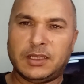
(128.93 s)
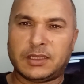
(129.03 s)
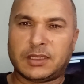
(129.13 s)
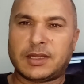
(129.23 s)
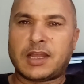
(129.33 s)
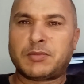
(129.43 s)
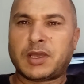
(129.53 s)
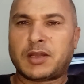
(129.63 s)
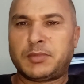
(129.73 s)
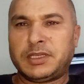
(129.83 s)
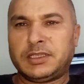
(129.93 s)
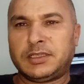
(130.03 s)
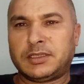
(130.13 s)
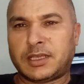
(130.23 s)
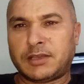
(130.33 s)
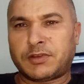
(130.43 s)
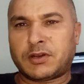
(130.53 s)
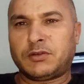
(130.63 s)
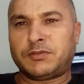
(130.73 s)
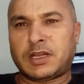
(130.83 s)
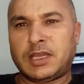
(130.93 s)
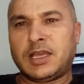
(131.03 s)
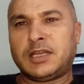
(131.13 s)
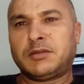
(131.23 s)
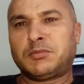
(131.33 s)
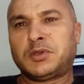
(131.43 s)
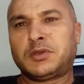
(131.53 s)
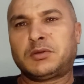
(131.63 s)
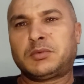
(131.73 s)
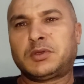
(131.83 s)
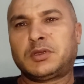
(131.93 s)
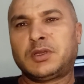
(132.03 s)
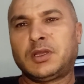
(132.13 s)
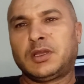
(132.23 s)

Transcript: يلا المغاربه يعني كيفرح فرحانين ب ب